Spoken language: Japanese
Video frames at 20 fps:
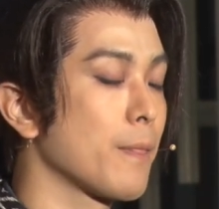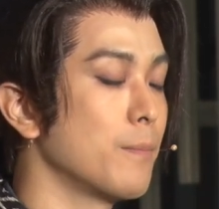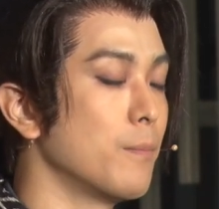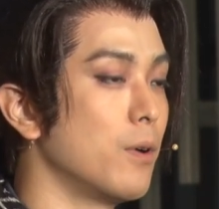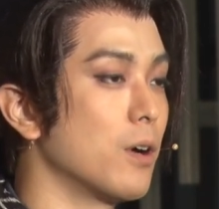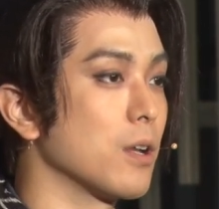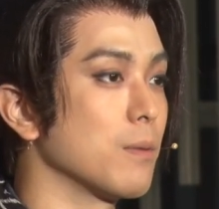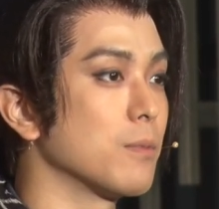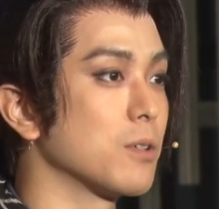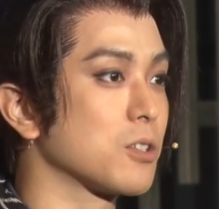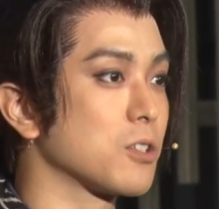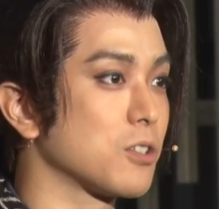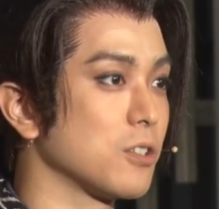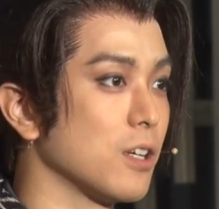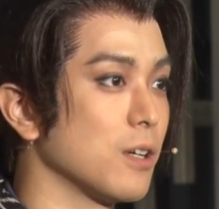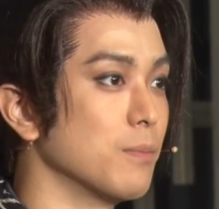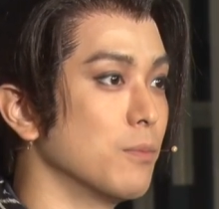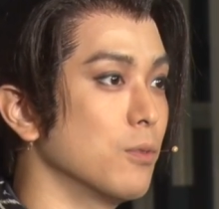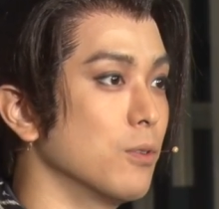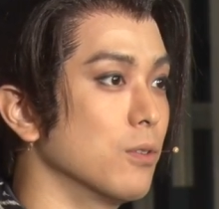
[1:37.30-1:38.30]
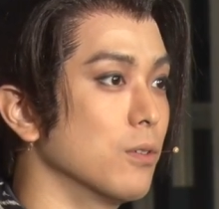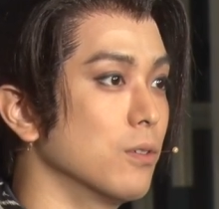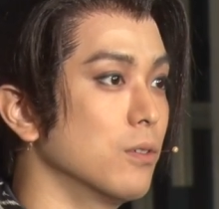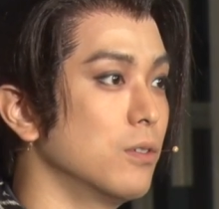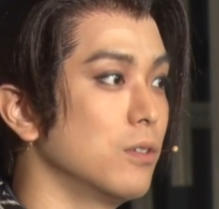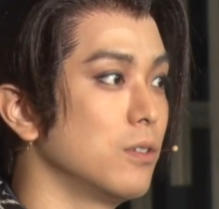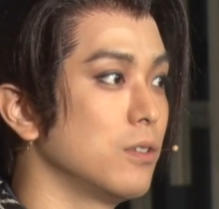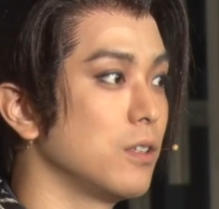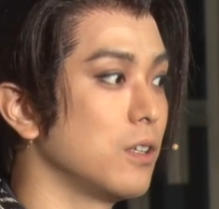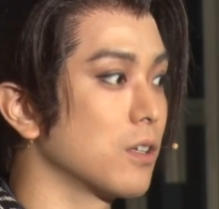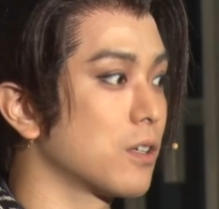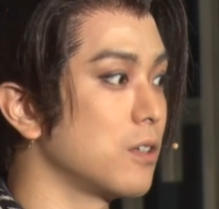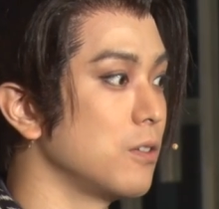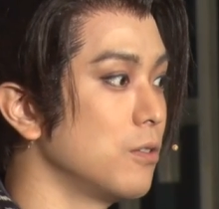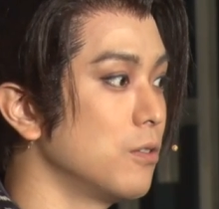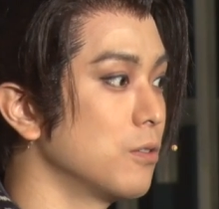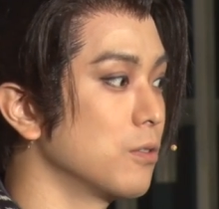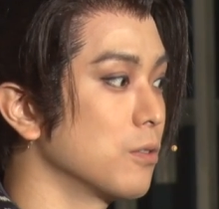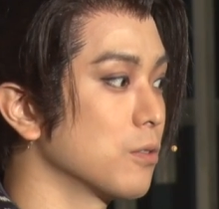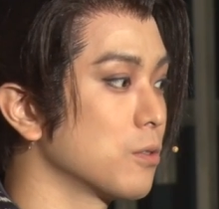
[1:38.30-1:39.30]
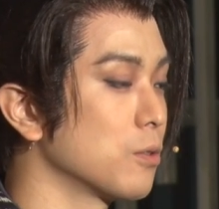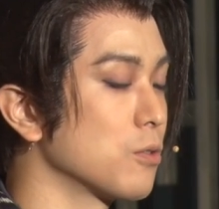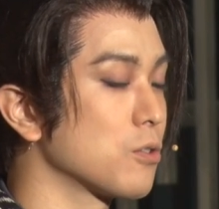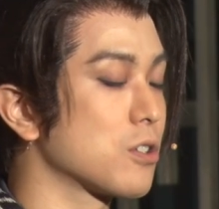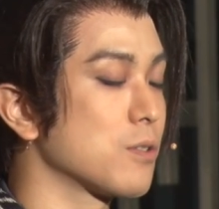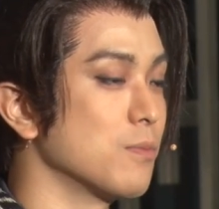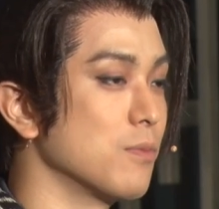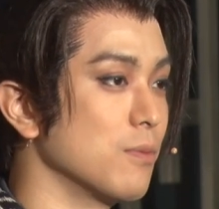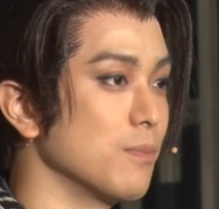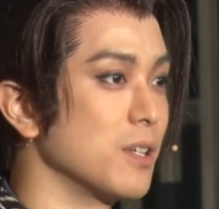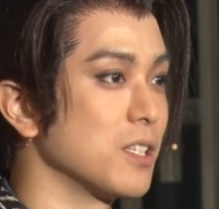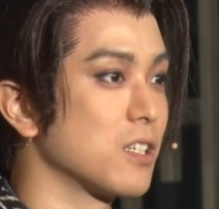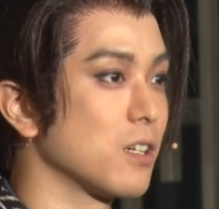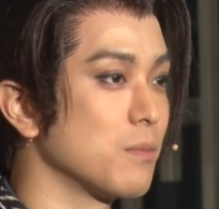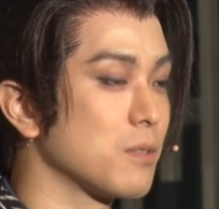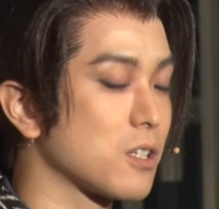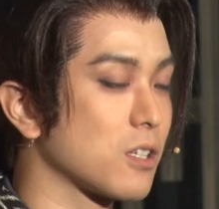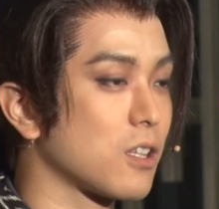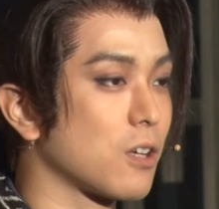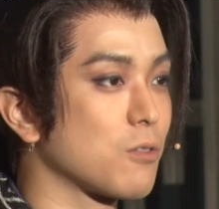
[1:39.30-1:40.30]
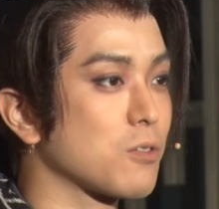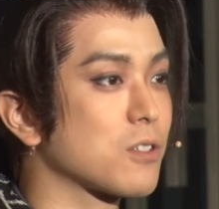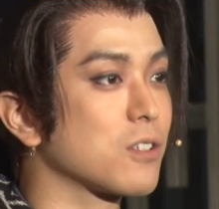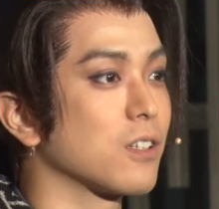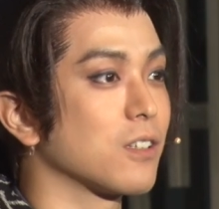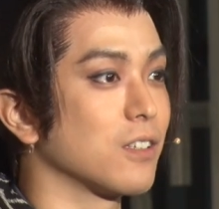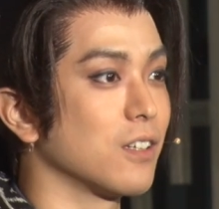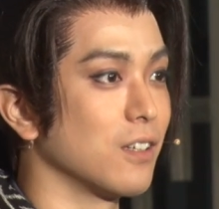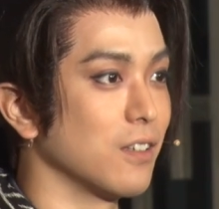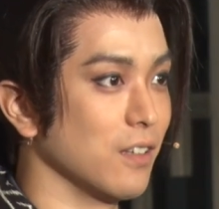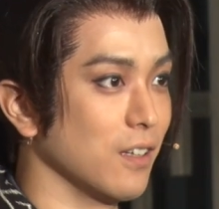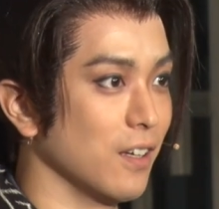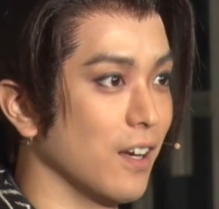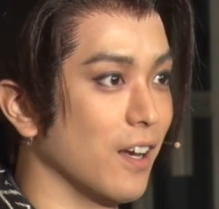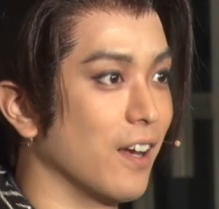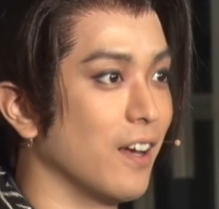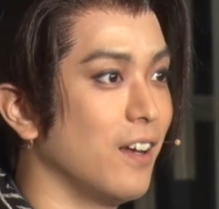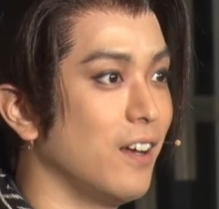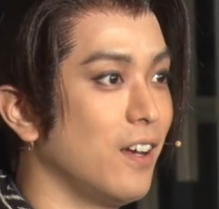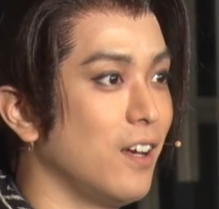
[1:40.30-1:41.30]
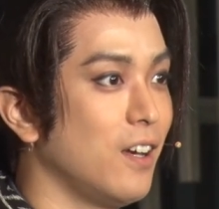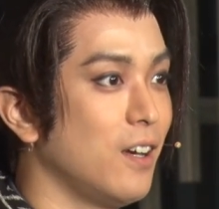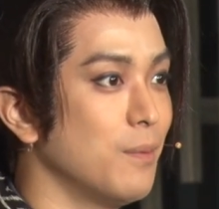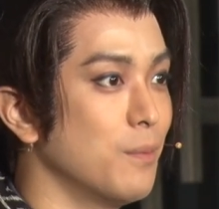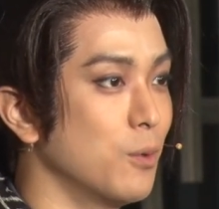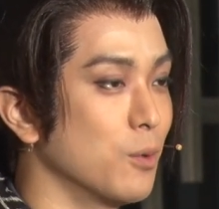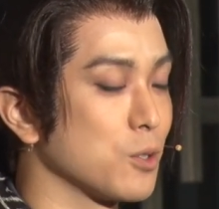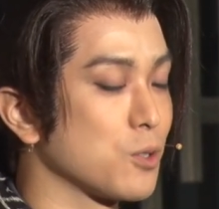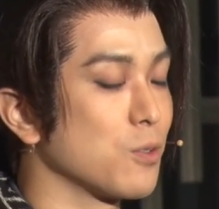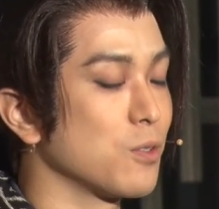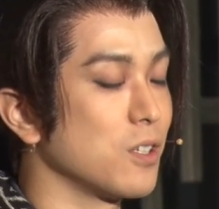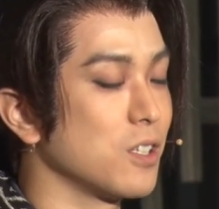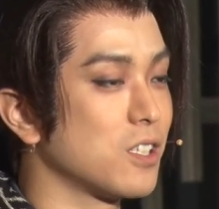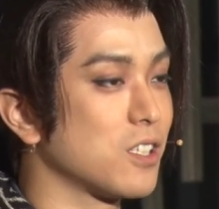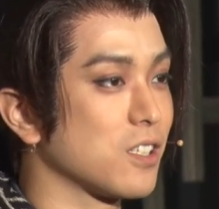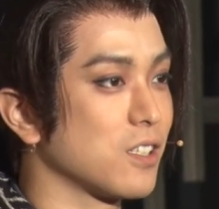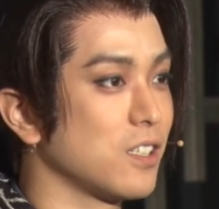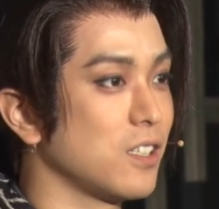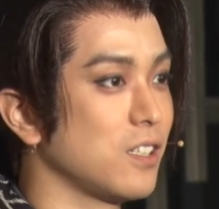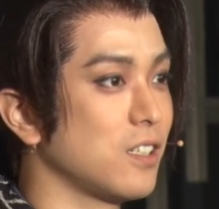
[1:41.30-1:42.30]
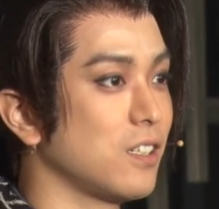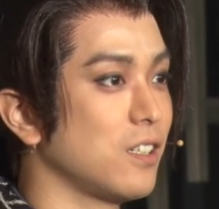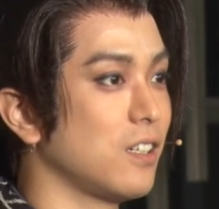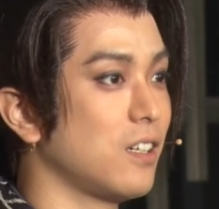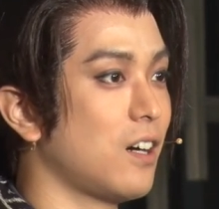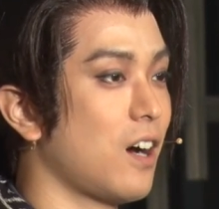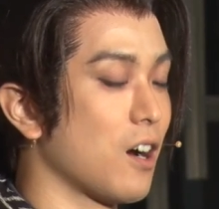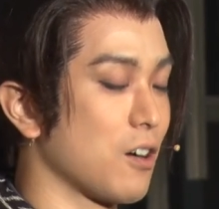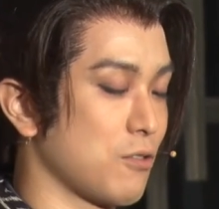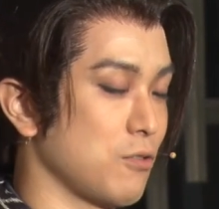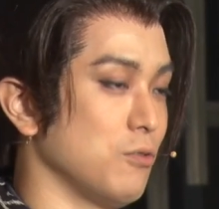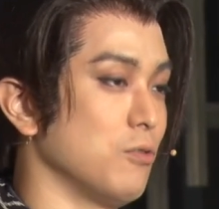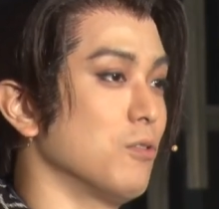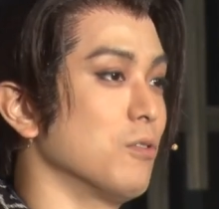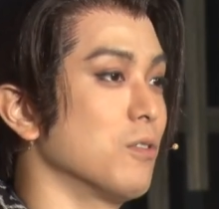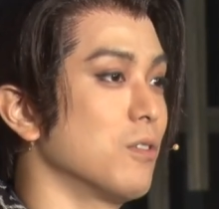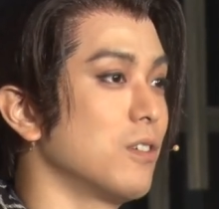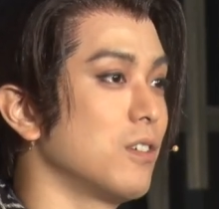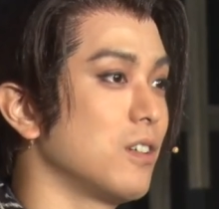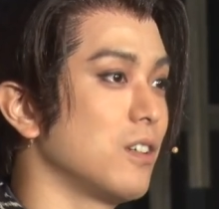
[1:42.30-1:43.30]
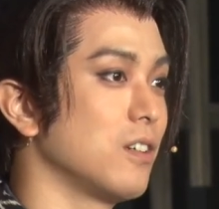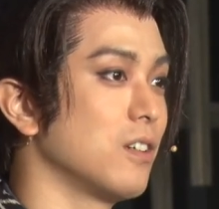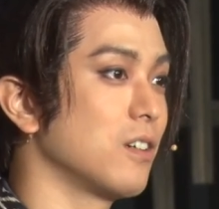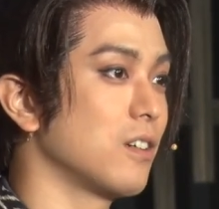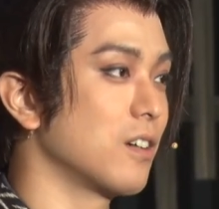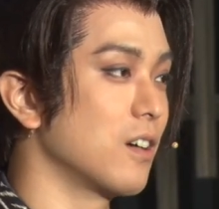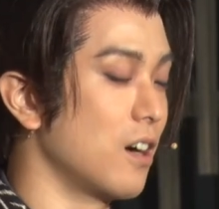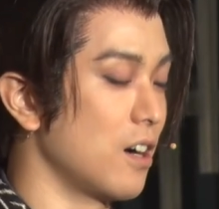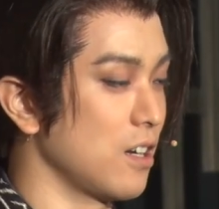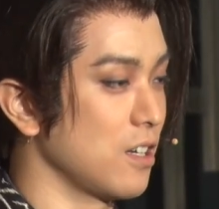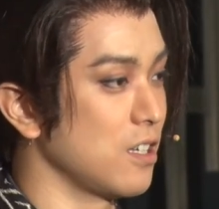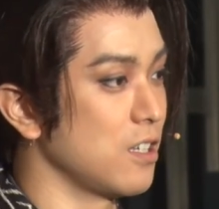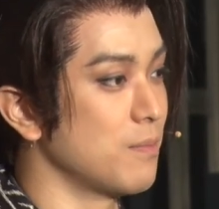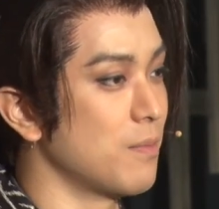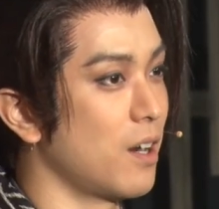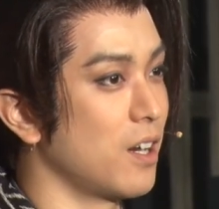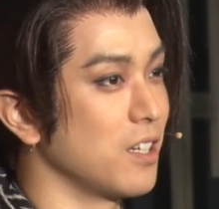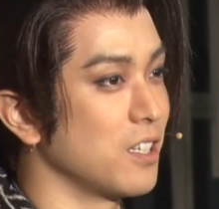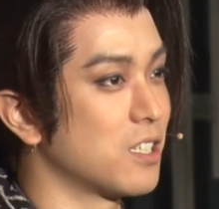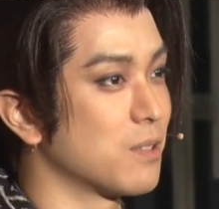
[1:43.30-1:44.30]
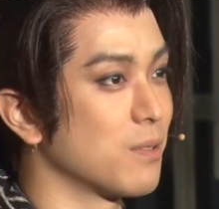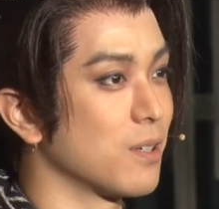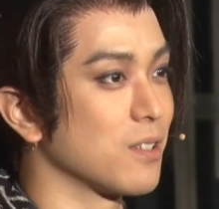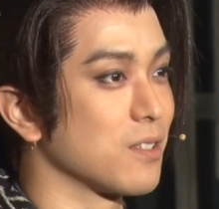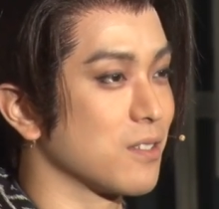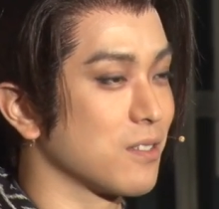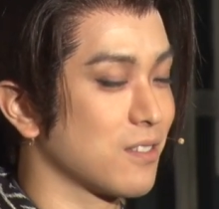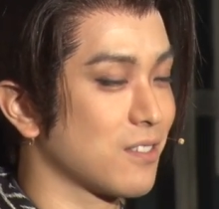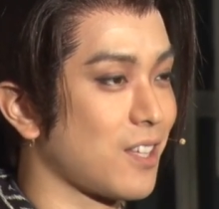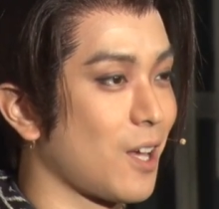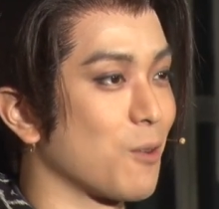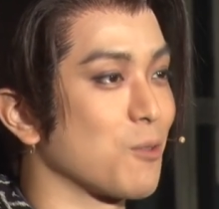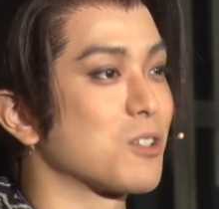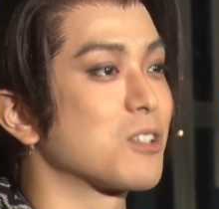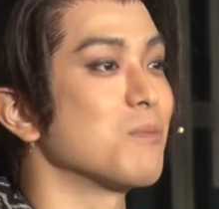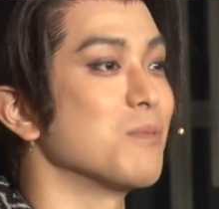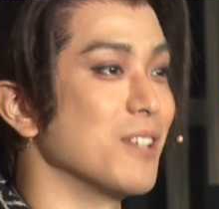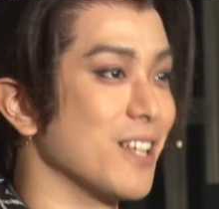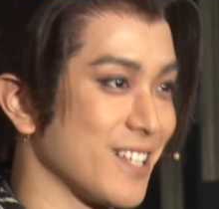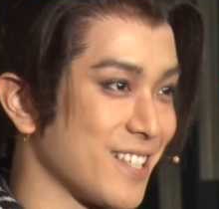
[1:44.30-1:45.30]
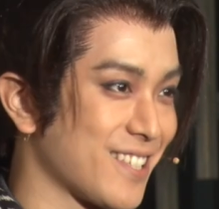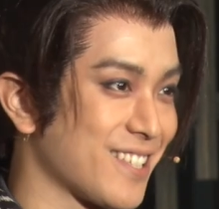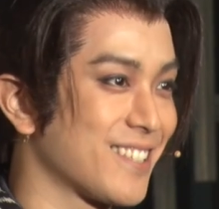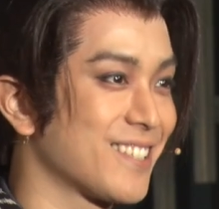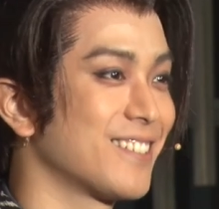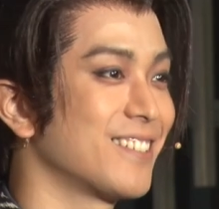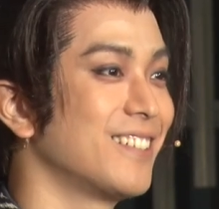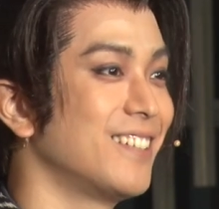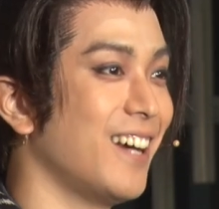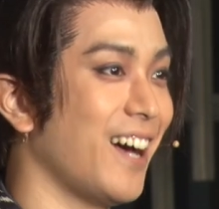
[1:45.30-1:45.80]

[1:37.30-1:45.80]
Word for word: もありましてもうで昨日の投資もめちゃめちゃ楽しかったんで、うん、もう初日開くのが今一番楽しみです。